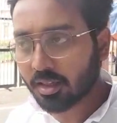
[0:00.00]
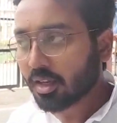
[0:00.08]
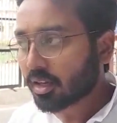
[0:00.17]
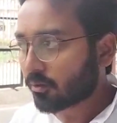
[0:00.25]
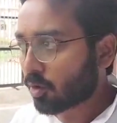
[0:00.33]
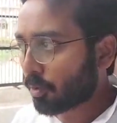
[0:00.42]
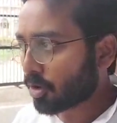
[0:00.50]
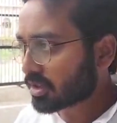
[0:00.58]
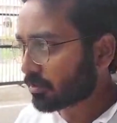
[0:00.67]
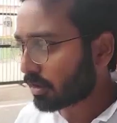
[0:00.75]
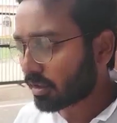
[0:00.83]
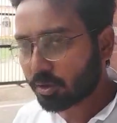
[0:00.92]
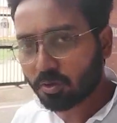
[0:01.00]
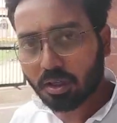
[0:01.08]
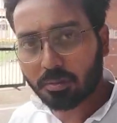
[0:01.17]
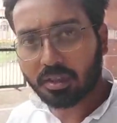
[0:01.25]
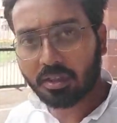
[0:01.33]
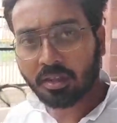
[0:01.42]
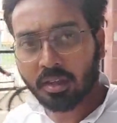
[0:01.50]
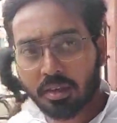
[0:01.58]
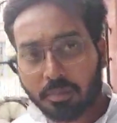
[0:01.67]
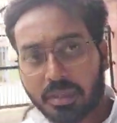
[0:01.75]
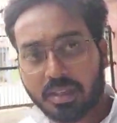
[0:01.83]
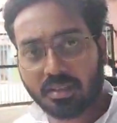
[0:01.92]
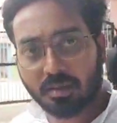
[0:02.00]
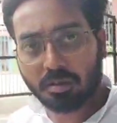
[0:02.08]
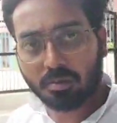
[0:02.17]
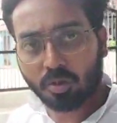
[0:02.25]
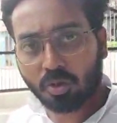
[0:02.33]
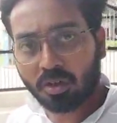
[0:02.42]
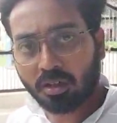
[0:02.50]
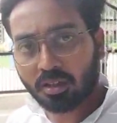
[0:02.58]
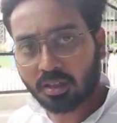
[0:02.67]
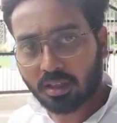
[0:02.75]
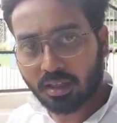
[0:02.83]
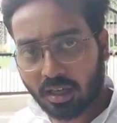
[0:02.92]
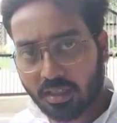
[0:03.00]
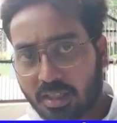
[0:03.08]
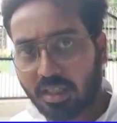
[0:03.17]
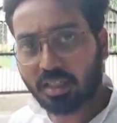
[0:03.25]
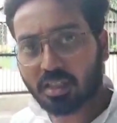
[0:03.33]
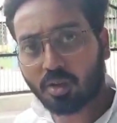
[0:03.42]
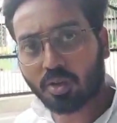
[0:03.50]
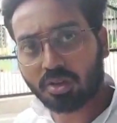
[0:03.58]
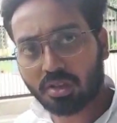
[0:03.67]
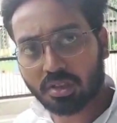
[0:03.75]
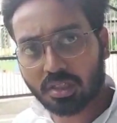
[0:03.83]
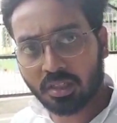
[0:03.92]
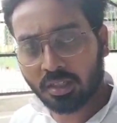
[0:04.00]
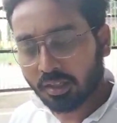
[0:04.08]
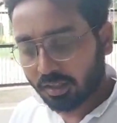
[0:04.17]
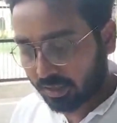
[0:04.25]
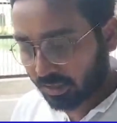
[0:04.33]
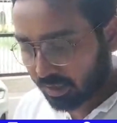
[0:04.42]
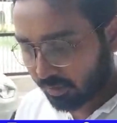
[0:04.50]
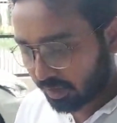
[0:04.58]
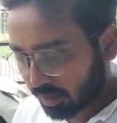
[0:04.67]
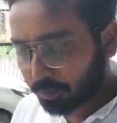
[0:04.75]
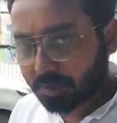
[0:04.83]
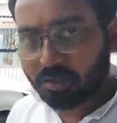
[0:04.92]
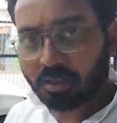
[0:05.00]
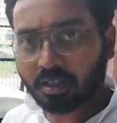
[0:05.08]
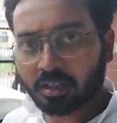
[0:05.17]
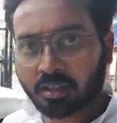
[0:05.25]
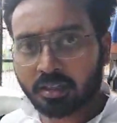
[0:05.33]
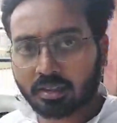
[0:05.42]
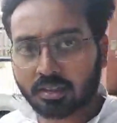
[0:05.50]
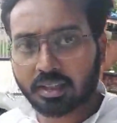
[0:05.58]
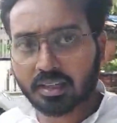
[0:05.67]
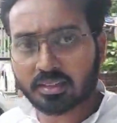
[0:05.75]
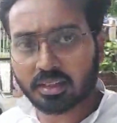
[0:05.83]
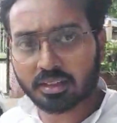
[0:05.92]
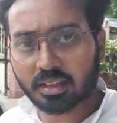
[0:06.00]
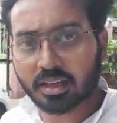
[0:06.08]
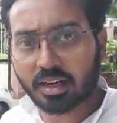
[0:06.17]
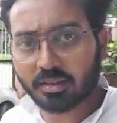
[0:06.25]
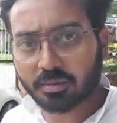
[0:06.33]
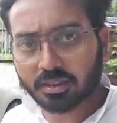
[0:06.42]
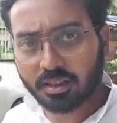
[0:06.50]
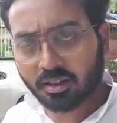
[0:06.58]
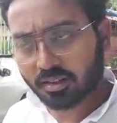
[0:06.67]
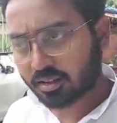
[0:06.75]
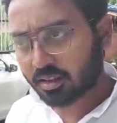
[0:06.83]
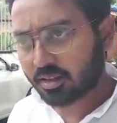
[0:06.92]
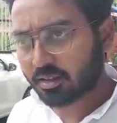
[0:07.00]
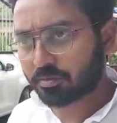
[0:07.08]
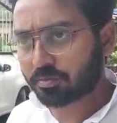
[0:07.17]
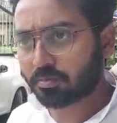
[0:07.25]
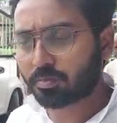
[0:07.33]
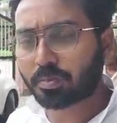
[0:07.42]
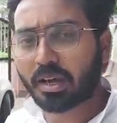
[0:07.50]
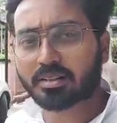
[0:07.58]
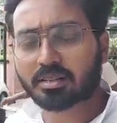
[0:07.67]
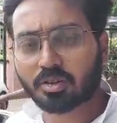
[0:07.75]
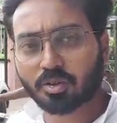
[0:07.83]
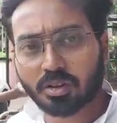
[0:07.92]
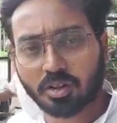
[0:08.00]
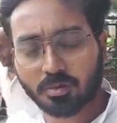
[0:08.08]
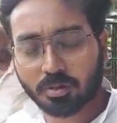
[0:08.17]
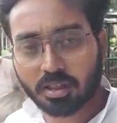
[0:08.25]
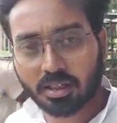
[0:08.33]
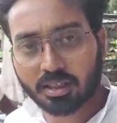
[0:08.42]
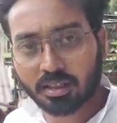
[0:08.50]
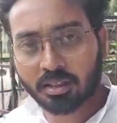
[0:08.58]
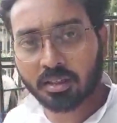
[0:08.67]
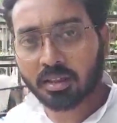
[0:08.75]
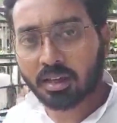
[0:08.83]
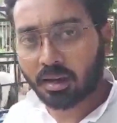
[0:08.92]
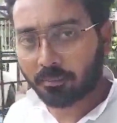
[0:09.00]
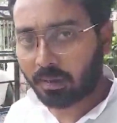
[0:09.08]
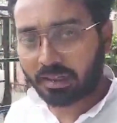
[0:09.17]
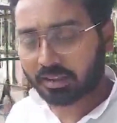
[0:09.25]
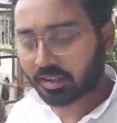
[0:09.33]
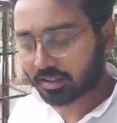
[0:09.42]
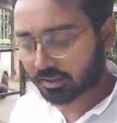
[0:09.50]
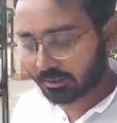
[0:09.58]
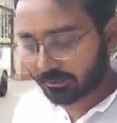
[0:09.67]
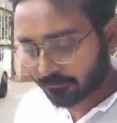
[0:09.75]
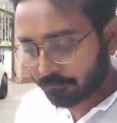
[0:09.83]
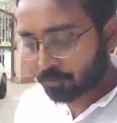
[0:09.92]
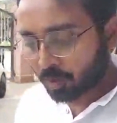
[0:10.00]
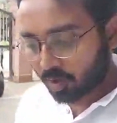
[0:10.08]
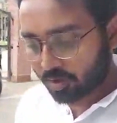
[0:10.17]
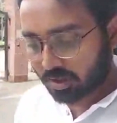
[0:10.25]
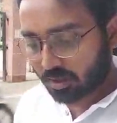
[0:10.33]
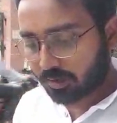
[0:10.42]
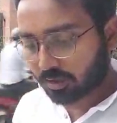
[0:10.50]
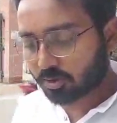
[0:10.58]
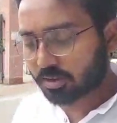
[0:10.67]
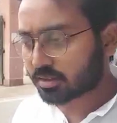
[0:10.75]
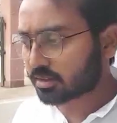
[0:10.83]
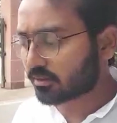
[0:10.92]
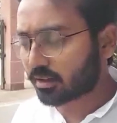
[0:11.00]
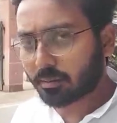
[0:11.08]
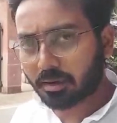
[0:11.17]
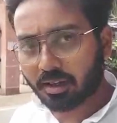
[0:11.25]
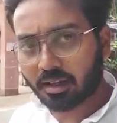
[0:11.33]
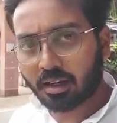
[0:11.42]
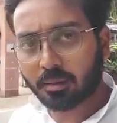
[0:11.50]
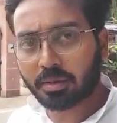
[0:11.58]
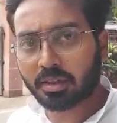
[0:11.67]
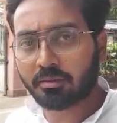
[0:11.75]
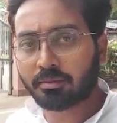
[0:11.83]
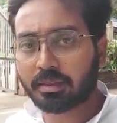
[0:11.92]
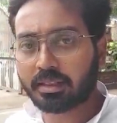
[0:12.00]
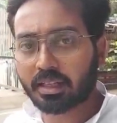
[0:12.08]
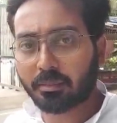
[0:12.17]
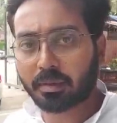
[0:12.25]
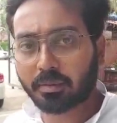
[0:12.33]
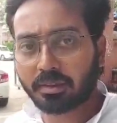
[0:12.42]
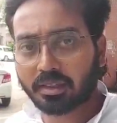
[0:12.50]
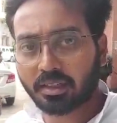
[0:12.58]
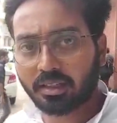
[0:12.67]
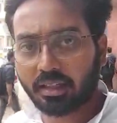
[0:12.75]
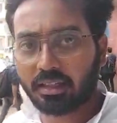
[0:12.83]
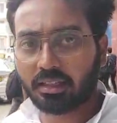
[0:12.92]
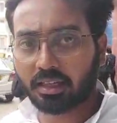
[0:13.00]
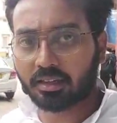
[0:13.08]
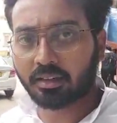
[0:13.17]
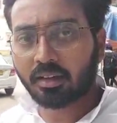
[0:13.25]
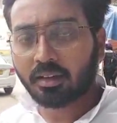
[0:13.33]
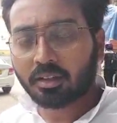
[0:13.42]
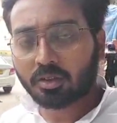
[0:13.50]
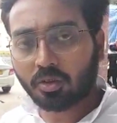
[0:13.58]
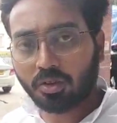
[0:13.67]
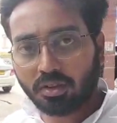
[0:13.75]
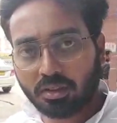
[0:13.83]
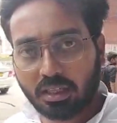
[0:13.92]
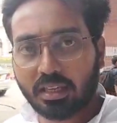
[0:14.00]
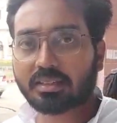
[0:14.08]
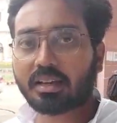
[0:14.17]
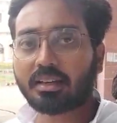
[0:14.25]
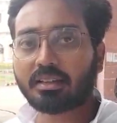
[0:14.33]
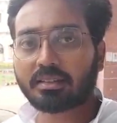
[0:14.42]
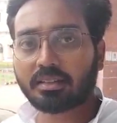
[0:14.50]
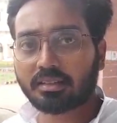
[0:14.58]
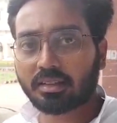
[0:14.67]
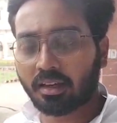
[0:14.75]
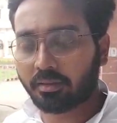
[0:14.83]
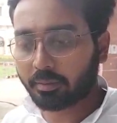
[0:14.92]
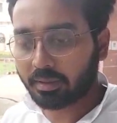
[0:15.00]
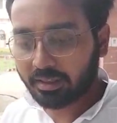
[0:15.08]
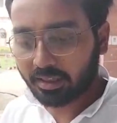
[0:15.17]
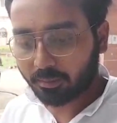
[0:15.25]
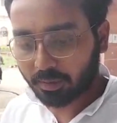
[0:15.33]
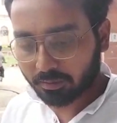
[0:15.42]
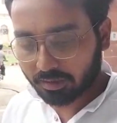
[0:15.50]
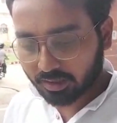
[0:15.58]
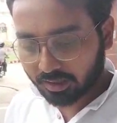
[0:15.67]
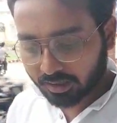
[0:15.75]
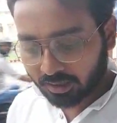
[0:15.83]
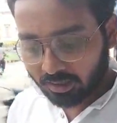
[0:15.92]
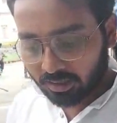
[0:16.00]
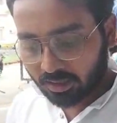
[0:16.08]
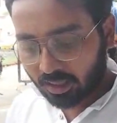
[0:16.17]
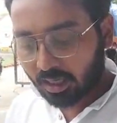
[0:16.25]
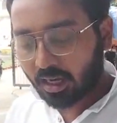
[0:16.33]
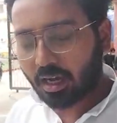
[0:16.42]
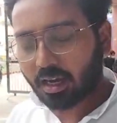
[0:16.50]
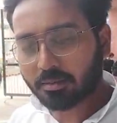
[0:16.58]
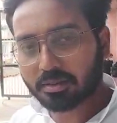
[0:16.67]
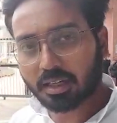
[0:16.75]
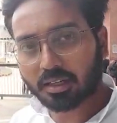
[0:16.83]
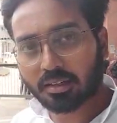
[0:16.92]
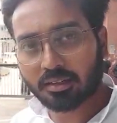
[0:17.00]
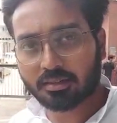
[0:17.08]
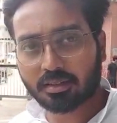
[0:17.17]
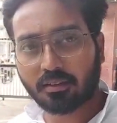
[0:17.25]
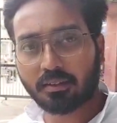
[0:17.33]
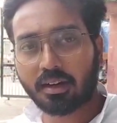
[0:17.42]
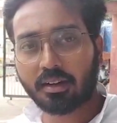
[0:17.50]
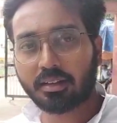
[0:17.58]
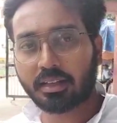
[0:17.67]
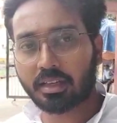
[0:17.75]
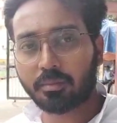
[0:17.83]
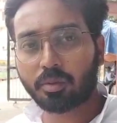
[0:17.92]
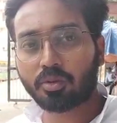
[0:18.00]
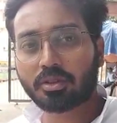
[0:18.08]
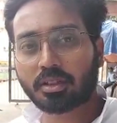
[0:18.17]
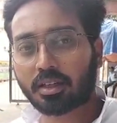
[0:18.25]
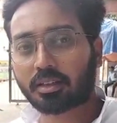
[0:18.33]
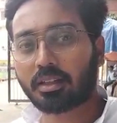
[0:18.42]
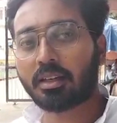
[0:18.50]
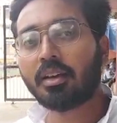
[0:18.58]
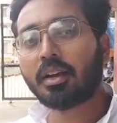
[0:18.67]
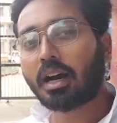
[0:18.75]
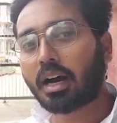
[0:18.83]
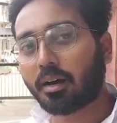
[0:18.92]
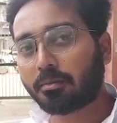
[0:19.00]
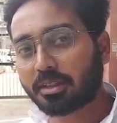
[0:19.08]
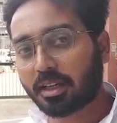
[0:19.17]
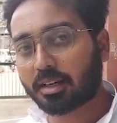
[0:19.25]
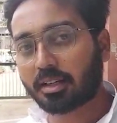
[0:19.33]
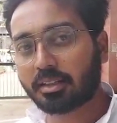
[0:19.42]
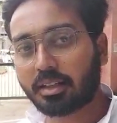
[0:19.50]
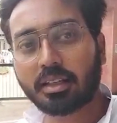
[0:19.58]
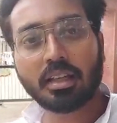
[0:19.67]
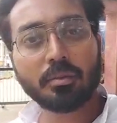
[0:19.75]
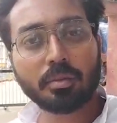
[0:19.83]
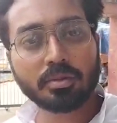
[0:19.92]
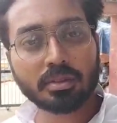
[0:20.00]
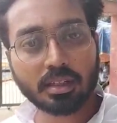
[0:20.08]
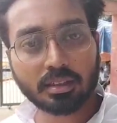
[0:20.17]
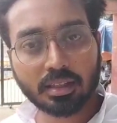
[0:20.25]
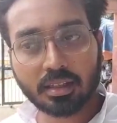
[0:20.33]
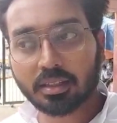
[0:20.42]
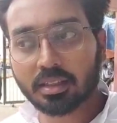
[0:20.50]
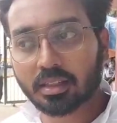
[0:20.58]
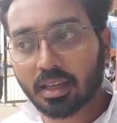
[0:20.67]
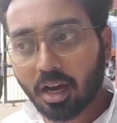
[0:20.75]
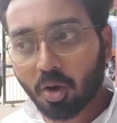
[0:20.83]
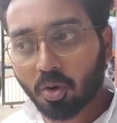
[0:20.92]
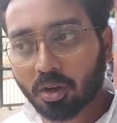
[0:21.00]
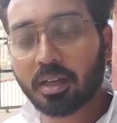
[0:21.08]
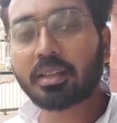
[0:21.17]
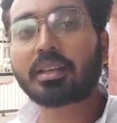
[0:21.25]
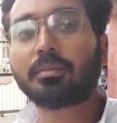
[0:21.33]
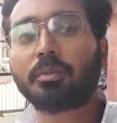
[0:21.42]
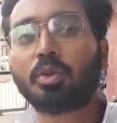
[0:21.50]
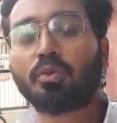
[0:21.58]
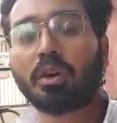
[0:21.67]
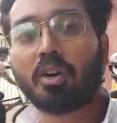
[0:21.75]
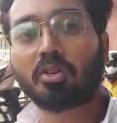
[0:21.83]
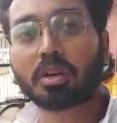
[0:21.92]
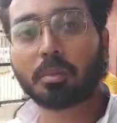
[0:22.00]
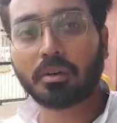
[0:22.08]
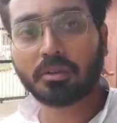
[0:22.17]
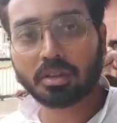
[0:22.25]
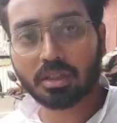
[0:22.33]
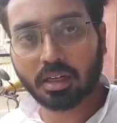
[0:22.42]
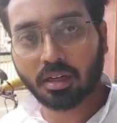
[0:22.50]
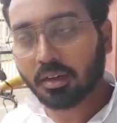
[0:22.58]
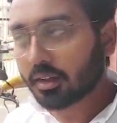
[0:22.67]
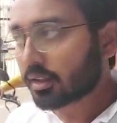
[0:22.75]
की वो पॉसिबल नहीं हुई अभी बी बी बोर्ड यहाँ जाने की कोशिश की ठीक हमारे पीछे हैं देख सकते हैं गार्ड भैया ने प्यार से रोका और बोला कि हम बातें करते हैं और उसके बाद उधर से जवाब आया अभी मीडिया परमिटेड नहीं है तो ये सारी चीज़ें हैं मीडिया परमिटेड नहीं है आप जाकर सवाल नहीं पूछ सकते आप जाकर ये नहीं पूछ सकते हैं कि क्या होगा इनके युवाओं के भविष्य का